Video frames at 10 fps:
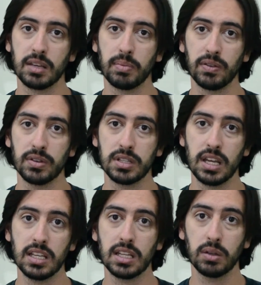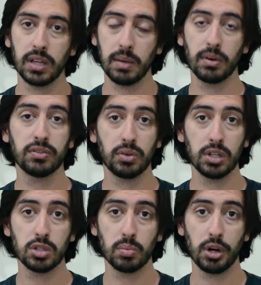aqui para vocês é do Game of
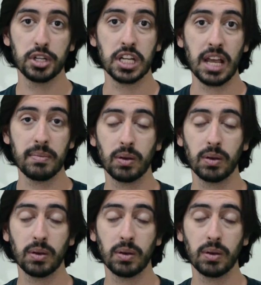Thrones board game.